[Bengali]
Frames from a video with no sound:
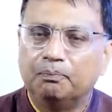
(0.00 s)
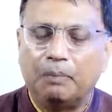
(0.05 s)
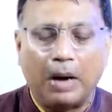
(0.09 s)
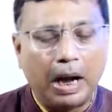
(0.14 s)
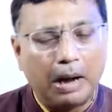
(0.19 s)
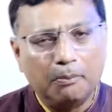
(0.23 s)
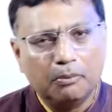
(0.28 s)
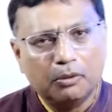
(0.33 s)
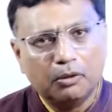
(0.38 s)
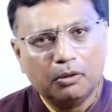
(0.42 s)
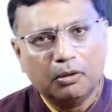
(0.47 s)

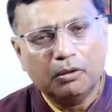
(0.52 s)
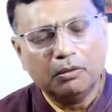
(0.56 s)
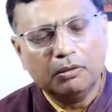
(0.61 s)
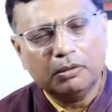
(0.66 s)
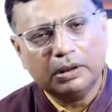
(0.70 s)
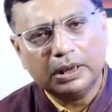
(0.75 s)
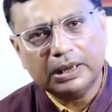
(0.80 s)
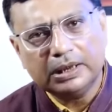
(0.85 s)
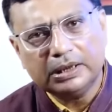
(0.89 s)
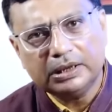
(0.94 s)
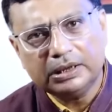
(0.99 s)
বাম
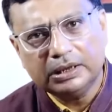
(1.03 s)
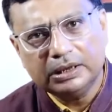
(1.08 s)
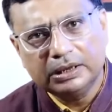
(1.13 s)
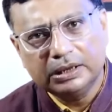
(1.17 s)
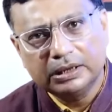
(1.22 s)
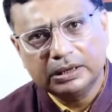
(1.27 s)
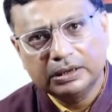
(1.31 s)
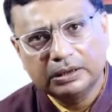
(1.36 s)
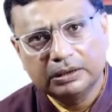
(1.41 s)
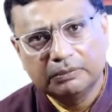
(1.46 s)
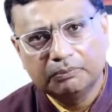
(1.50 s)
কংগ্রেস
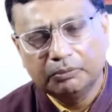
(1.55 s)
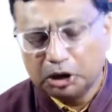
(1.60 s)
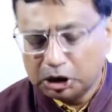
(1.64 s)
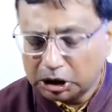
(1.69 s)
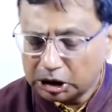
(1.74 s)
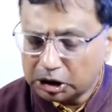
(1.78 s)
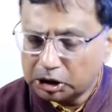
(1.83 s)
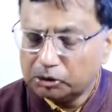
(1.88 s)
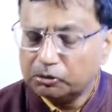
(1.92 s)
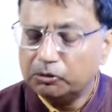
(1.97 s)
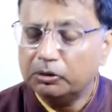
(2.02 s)

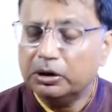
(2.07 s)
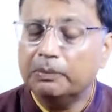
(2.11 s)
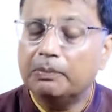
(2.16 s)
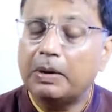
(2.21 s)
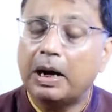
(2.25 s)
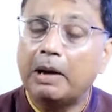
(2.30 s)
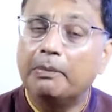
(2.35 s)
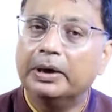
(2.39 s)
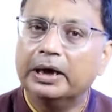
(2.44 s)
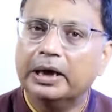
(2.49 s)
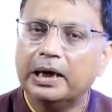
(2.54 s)
বিশেষ করে
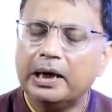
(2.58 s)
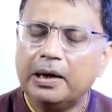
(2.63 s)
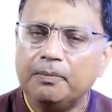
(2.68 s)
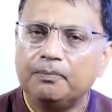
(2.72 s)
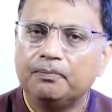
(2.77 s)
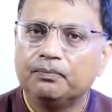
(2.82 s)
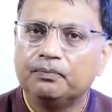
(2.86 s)
বামেরা